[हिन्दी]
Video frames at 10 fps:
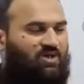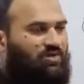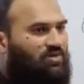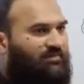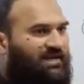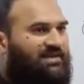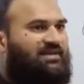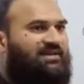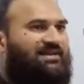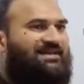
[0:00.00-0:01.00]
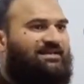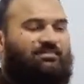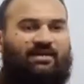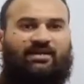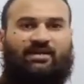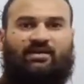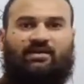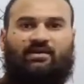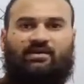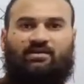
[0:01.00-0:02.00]
और बेहतर तरीके से पढ़ेंगे
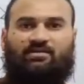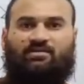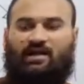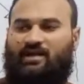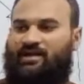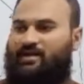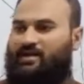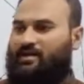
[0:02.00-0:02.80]
ताकि